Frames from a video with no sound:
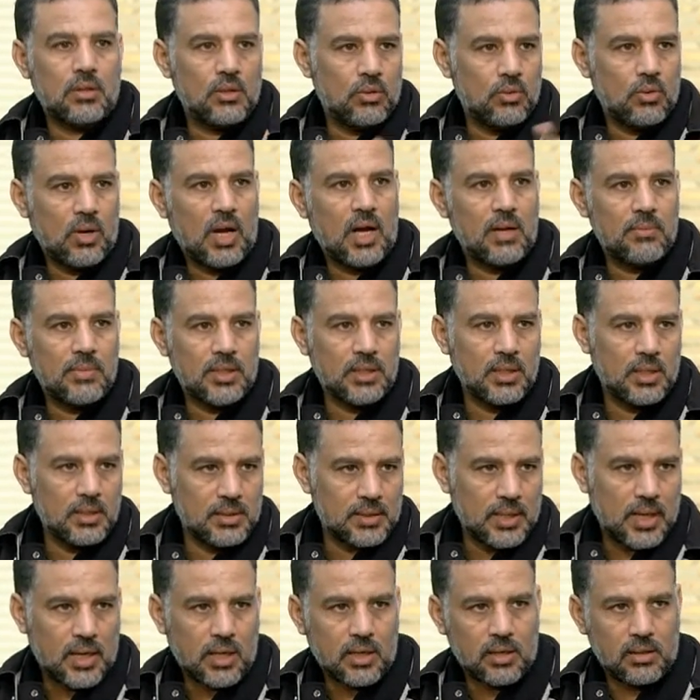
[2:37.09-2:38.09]
اللي هو حماده
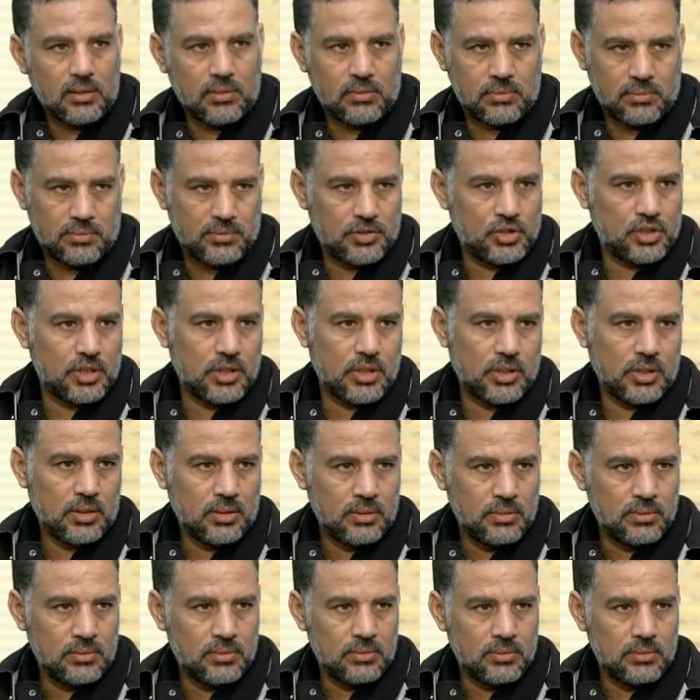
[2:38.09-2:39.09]
اللي اتعرى في الشارع